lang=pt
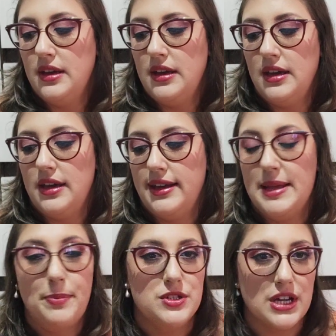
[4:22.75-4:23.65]
É,
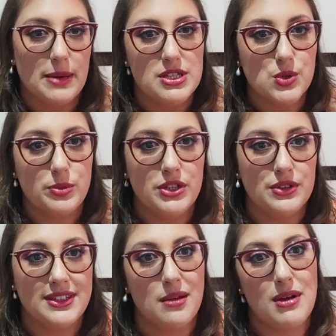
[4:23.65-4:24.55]
depois eu acabei
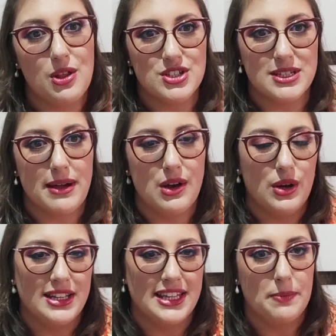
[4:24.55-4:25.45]
descobrindo que tem uma loja da
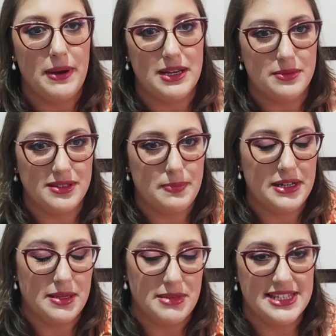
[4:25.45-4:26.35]
Mahogany aqui perto,
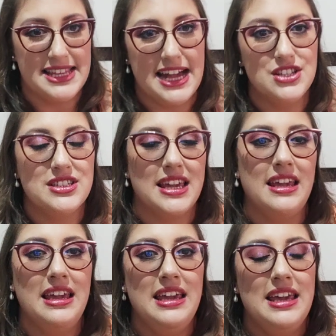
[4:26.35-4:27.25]
perto da minha cidade, né?